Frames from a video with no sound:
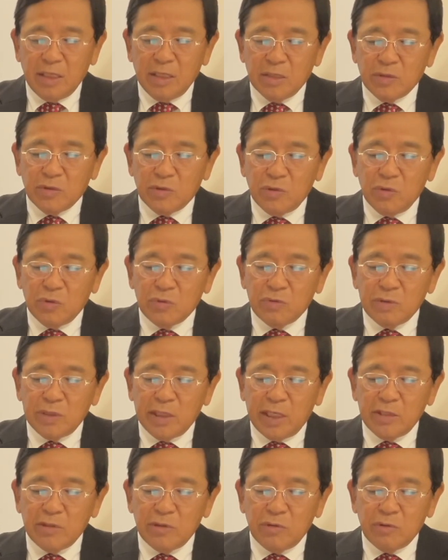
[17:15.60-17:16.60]
教育
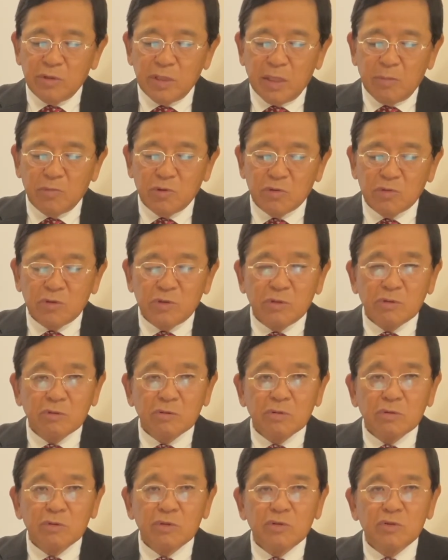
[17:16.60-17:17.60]
内容や目標
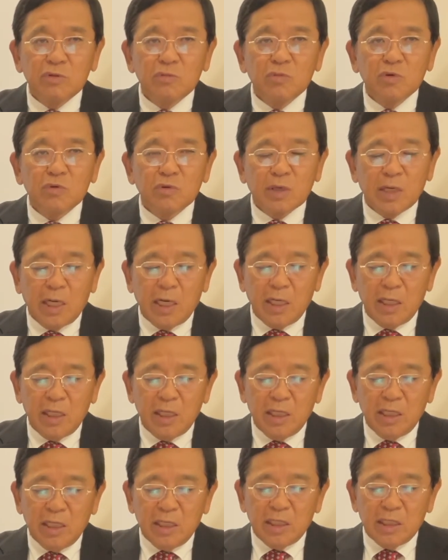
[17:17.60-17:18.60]
というものが
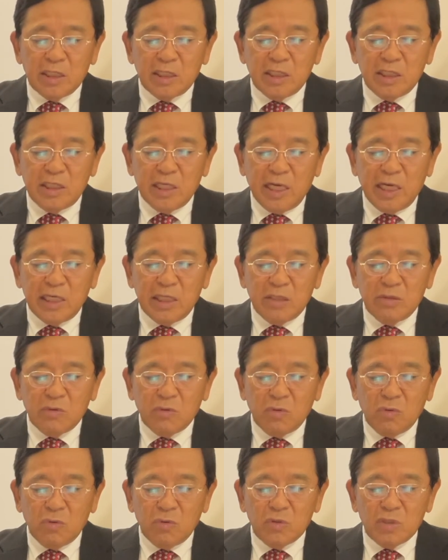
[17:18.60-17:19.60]
時代に
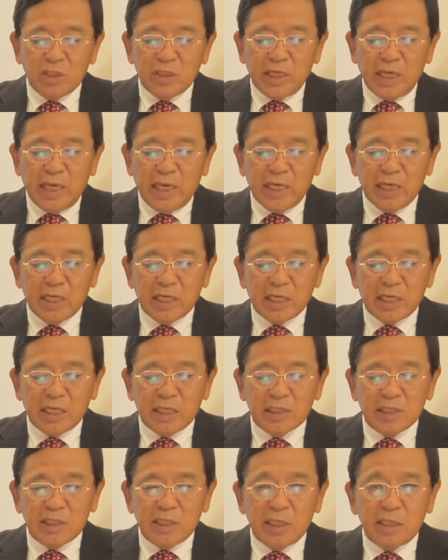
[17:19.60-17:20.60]
応じて変化
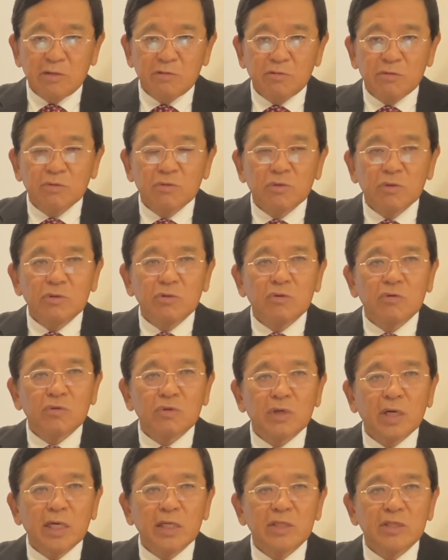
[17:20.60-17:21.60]
していくというこ
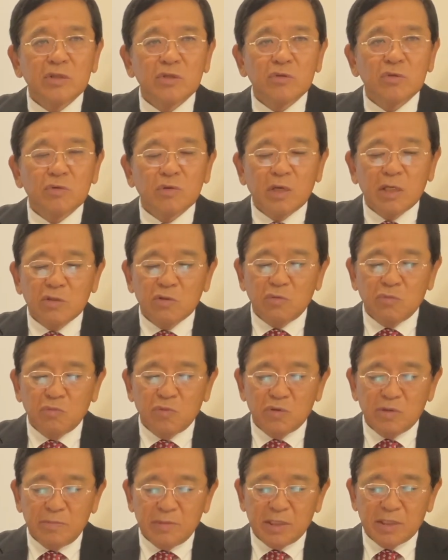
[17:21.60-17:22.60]
とが必要かと
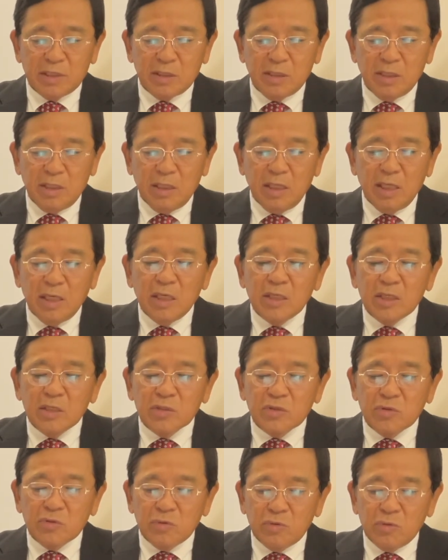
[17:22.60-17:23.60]
思います
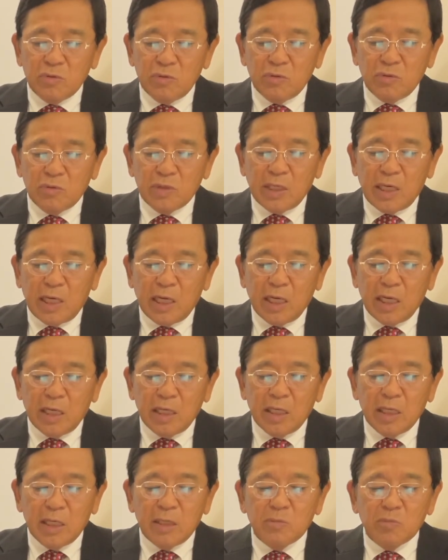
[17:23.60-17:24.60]
そのような
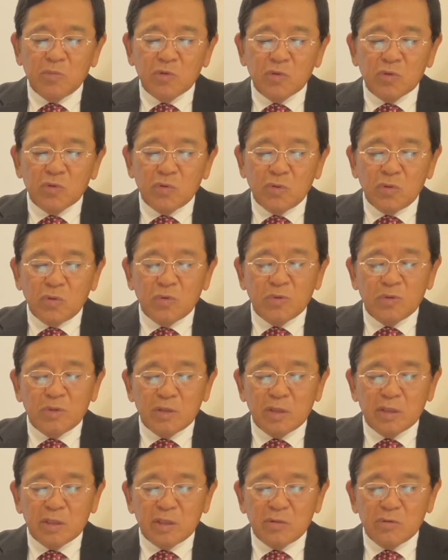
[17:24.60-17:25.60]
ものを
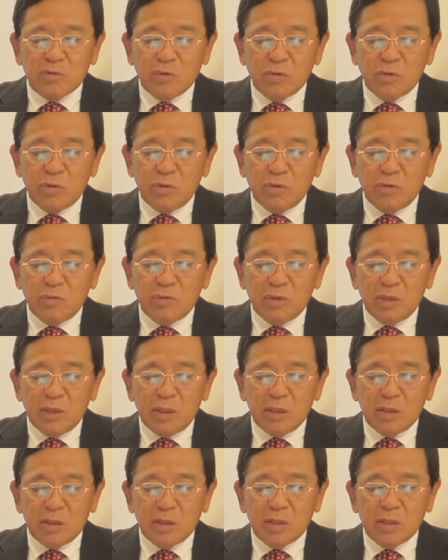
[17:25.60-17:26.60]
どのよう
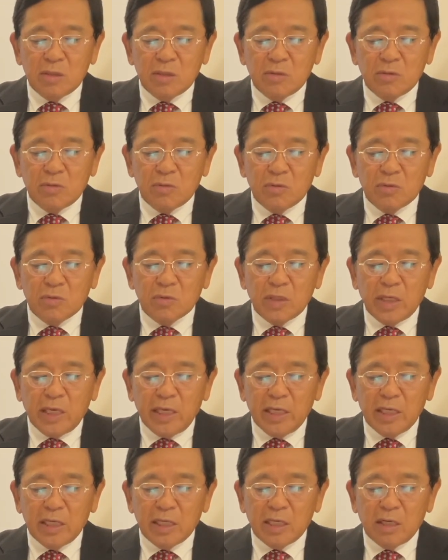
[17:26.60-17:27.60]
にこの
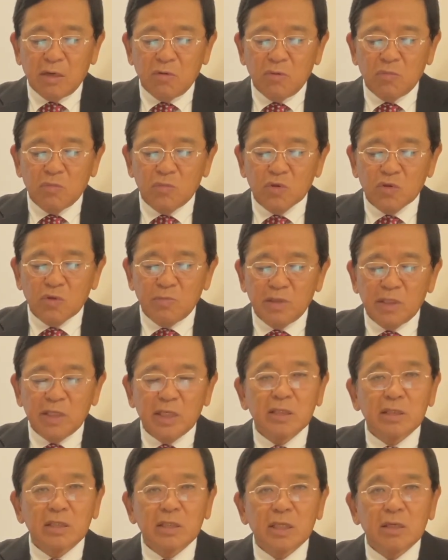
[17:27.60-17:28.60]
変化を求めて
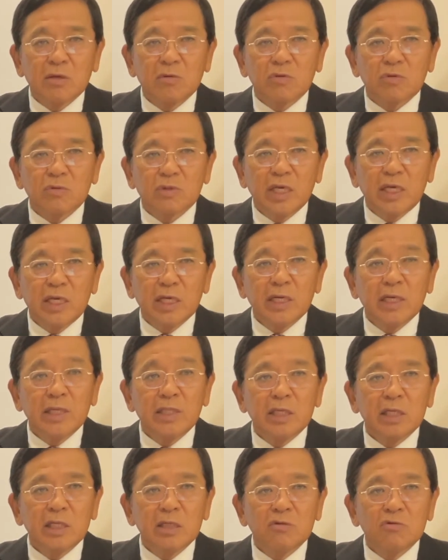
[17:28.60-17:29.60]
いくかを提言
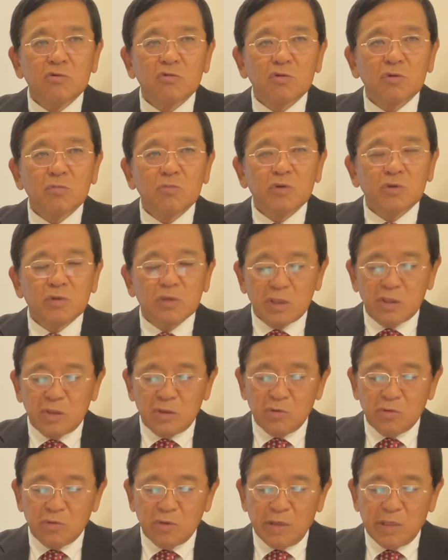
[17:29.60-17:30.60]
できることも必
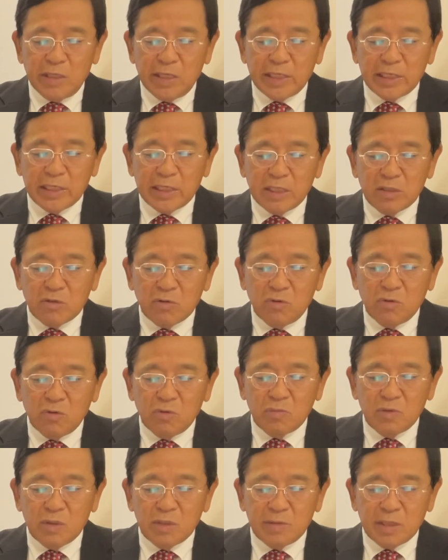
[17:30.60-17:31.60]
要ではないかと
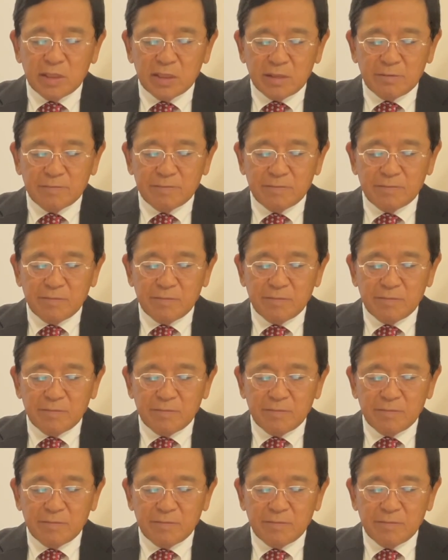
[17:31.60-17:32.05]
思います